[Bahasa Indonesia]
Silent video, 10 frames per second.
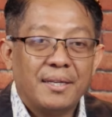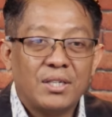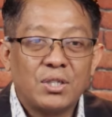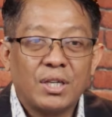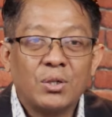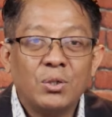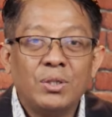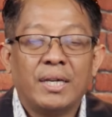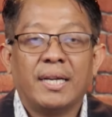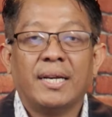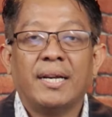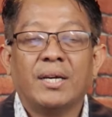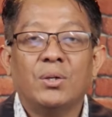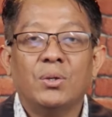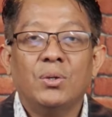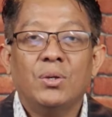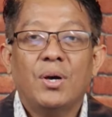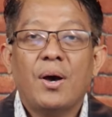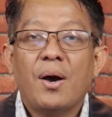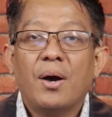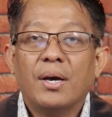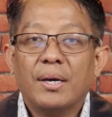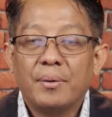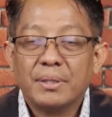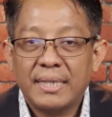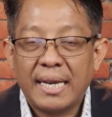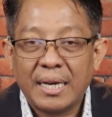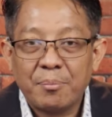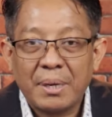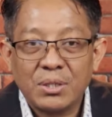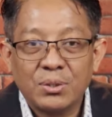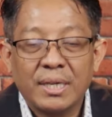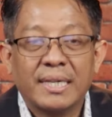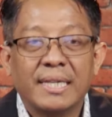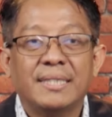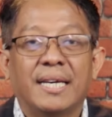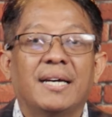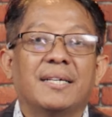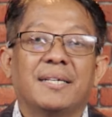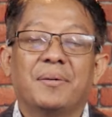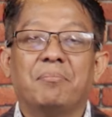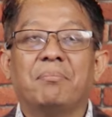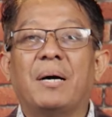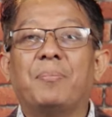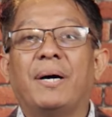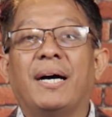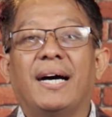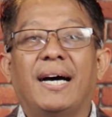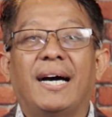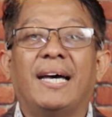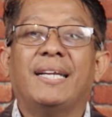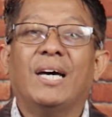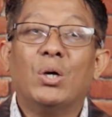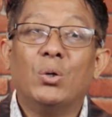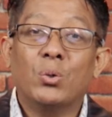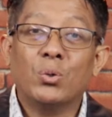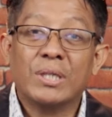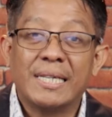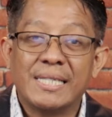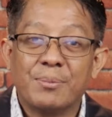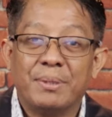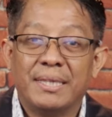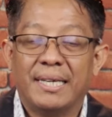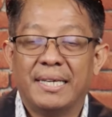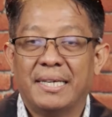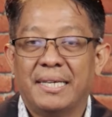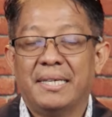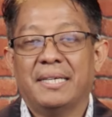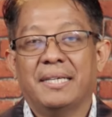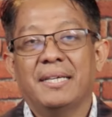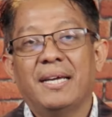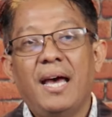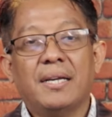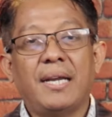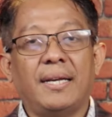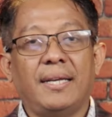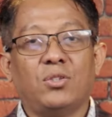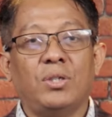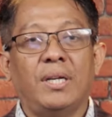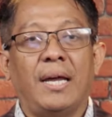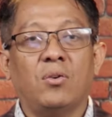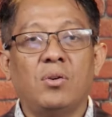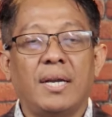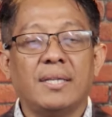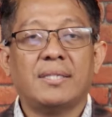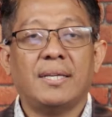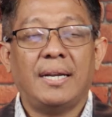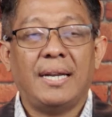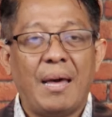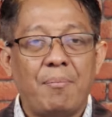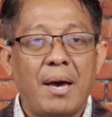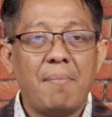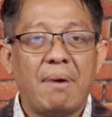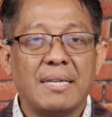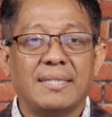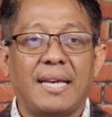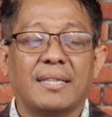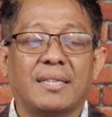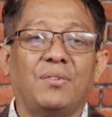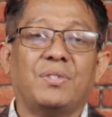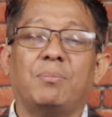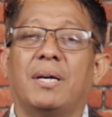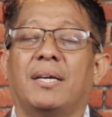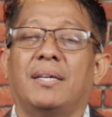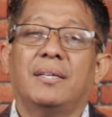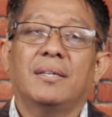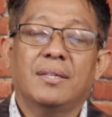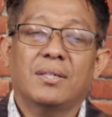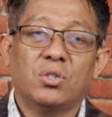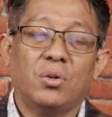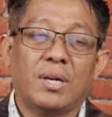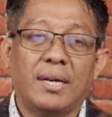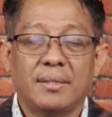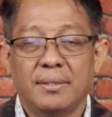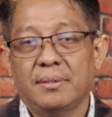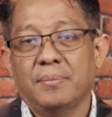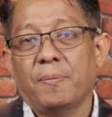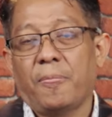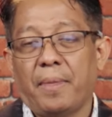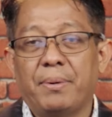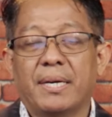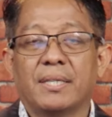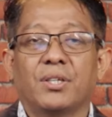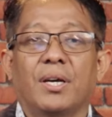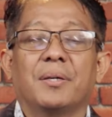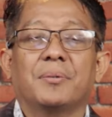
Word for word: Istriku dan anak-anakku silakan masuk ke gereja. Bapak ada urusan sebentar. Dan itu dilakukan selama masih aktif sebagai seorang pekerja.